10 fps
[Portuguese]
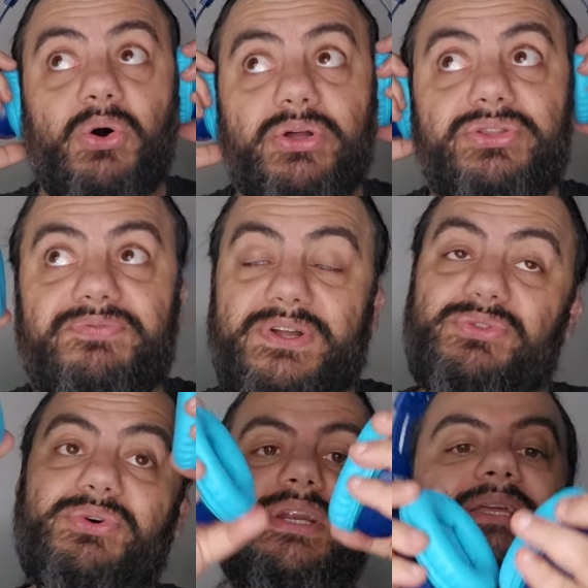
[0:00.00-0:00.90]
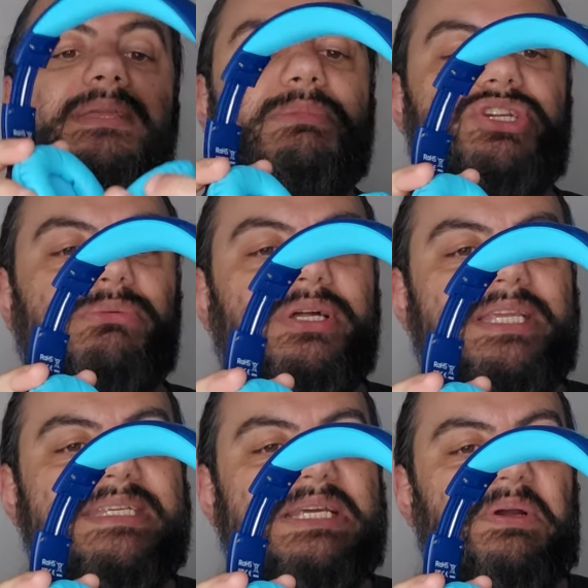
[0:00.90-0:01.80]
Outro fator que me chamou a
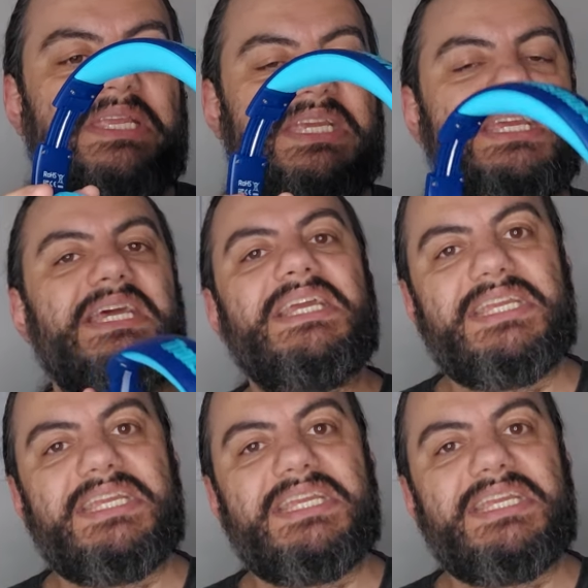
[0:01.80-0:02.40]
atenção aqui,